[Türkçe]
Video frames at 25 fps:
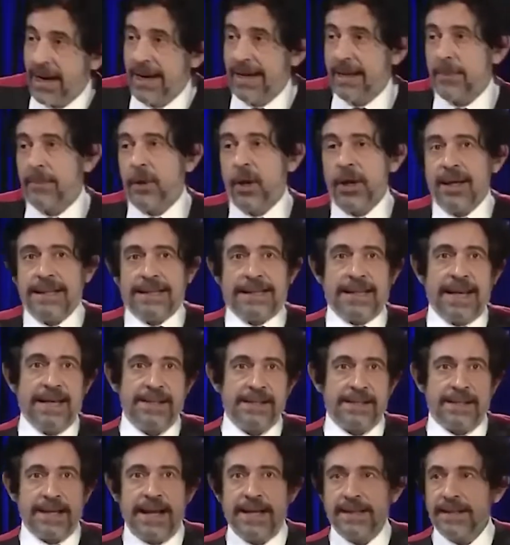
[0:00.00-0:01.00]
Denizdeydik hani böyle ama
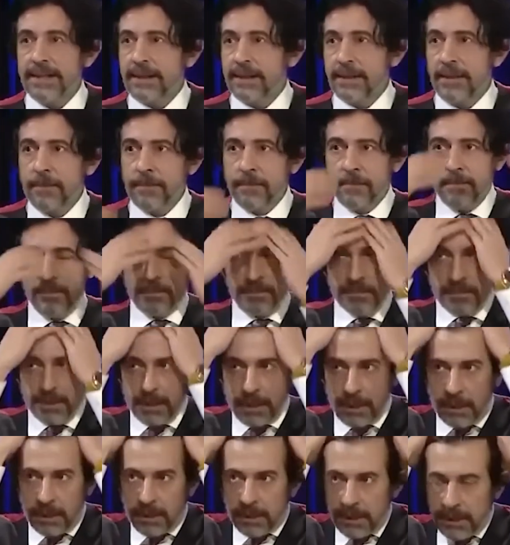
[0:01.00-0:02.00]
denizdeydik. fasılalarımız
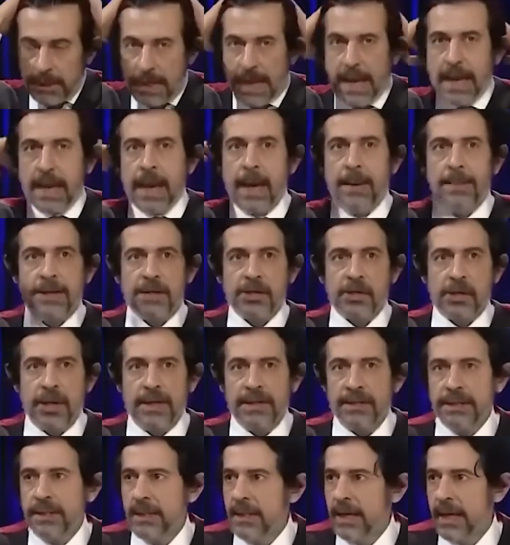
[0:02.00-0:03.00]
oldu tabii. Yani, Yani, hani- ama
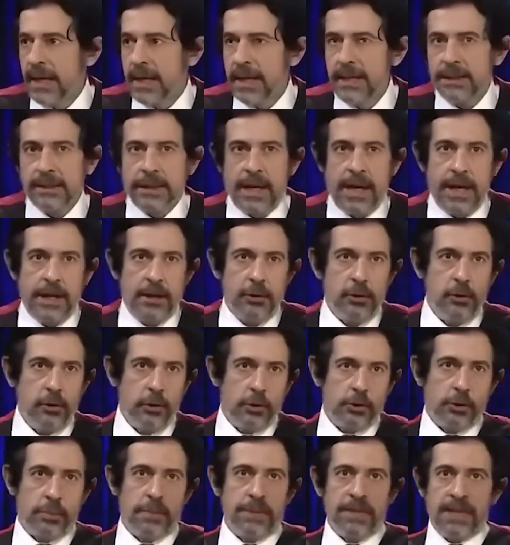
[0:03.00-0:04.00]
şey değil herhalde yani
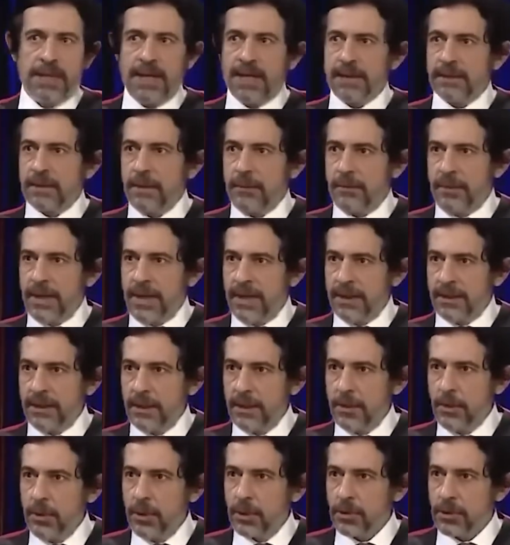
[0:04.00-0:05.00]
lüks bir yatla falan
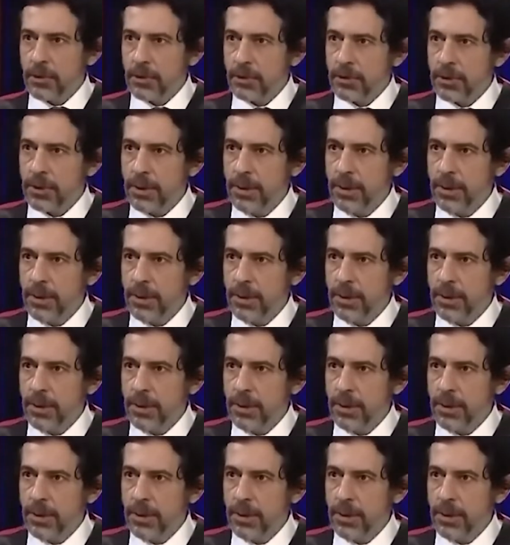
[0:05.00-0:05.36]
gitmiyorsunuz. değil mi?